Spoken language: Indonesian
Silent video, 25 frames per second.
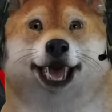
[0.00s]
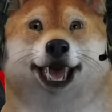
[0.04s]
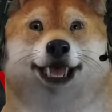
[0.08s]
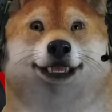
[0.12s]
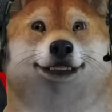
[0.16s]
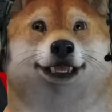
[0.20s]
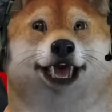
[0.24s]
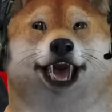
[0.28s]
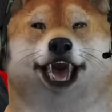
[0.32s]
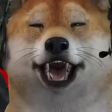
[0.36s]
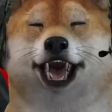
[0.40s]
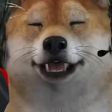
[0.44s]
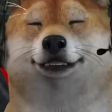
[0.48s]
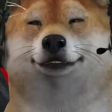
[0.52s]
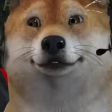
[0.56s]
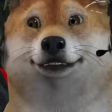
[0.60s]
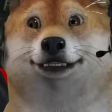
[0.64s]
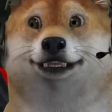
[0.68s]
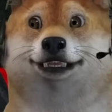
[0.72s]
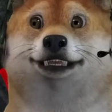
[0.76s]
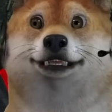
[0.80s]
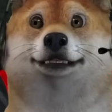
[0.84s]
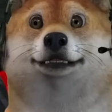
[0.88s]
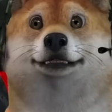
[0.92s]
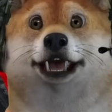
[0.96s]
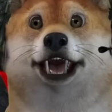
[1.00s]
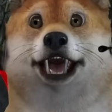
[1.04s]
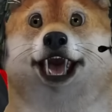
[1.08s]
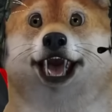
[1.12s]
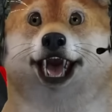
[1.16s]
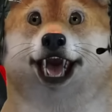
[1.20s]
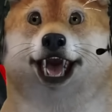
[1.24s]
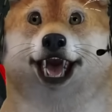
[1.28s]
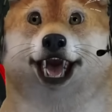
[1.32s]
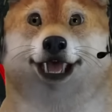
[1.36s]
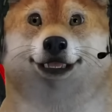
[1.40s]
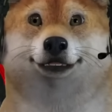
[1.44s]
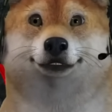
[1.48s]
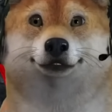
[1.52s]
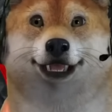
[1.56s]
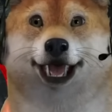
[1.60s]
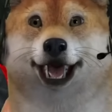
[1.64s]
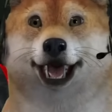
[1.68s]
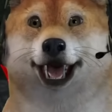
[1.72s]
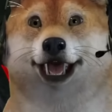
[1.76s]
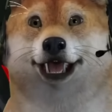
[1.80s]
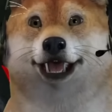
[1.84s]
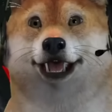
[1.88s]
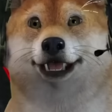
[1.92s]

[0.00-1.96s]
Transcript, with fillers: nanti kita bisa repair kita minta